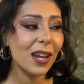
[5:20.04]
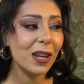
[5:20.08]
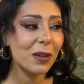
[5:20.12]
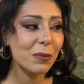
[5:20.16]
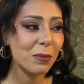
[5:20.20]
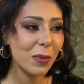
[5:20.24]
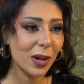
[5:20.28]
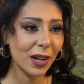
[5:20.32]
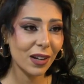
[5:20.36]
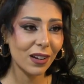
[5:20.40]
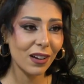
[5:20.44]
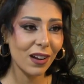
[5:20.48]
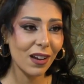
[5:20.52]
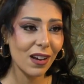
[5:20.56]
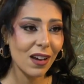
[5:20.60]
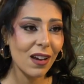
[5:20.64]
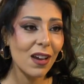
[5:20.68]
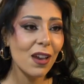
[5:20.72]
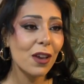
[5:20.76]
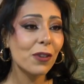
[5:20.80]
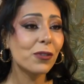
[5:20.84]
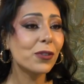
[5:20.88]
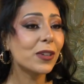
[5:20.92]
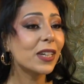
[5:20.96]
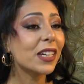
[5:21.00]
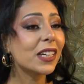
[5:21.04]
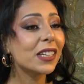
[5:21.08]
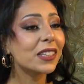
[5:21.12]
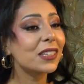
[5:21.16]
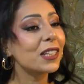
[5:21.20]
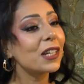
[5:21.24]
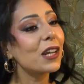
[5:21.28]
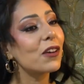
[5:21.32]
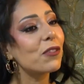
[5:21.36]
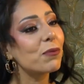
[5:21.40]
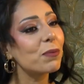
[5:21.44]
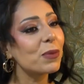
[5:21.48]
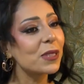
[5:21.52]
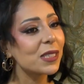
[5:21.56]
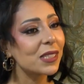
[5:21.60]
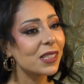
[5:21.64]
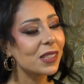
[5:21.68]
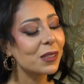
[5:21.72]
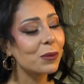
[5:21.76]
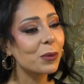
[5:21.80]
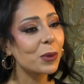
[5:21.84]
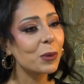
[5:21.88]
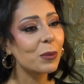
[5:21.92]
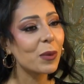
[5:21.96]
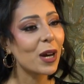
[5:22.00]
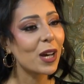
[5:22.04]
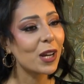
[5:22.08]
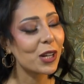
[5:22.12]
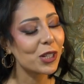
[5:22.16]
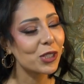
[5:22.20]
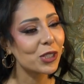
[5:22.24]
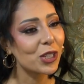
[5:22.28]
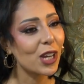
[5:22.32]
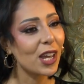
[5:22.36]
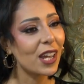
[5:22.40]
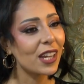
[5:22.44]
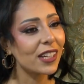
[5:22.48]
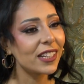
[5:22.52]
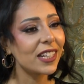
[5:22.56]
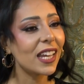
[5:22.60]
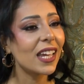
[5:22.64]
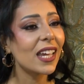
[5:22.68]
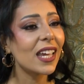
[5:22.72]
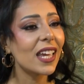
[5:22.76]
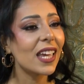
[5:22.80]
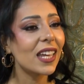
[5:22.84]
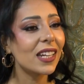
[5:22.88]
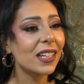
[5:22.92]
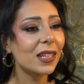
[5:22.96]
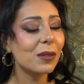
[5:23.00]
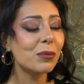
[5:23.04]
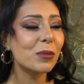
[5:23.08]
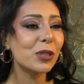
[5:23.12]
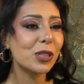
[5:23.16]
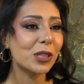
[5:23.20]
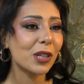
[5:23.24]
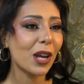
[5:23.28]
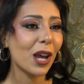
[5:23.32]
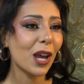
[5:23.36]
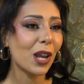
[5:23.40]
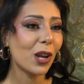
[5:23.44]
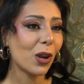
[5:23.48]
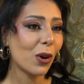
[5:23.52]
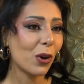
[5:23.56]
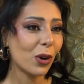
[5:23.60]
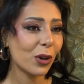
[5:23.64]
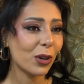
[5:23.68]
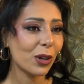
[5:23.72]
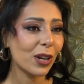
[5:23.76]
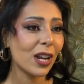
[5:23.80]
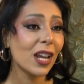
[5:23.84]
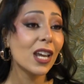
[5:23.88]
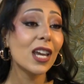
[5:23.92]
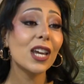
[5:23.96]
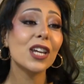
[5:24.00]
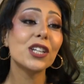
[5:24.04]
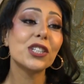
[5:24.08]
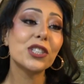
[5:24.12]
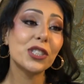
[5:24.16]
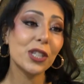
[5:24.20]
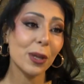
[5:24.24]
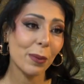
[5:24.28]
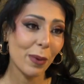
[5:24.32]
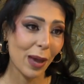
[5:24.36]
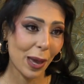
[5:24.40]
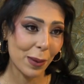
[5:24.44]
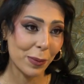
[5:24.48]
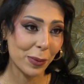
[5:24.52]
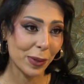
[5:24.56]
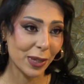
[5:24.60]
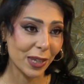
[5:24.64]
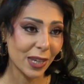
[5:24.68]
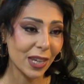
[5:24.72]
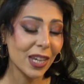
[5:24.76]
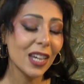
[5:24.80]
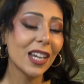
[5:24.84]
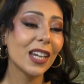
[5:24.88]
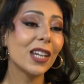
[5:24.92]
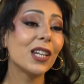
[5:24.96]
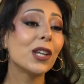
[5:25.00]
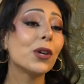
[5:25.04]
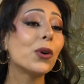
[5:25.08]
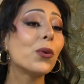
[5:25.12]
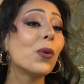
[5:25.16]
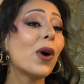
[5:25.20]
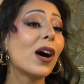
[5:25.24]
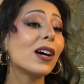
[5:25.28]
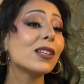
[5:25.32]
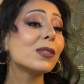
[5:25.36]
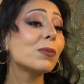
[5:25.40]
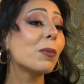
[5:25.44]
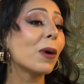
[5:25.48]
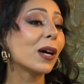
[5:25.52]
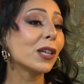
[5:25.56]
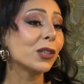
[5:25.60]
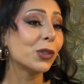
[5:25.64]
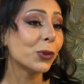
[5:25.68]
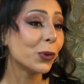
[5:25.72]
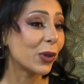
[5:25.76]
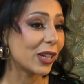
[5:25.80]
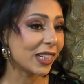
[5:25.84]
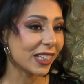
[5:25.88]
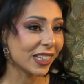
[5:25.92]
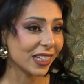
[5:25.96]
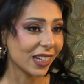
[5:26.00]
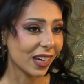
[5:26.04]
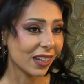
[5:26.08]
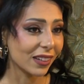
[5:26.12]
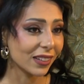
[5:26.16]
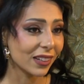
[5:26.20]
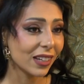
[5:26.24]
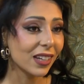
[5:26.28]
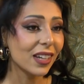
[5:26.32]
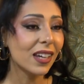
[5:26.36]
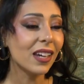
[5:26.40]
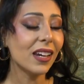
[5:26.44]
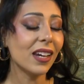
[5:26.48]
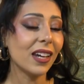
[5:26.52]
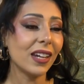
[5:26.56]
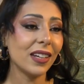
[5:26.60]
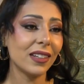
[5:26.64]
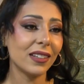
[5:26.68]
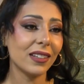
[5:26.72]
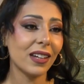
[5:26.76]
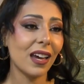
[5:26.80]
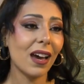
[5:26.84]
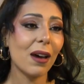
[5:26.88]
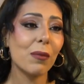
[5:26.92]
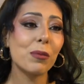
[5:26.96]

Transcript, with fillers: المرة في اختلاف بسيط بمهرجان ليالي المسرح الحر الشبابي اللي هو أصبح دوليا عندنا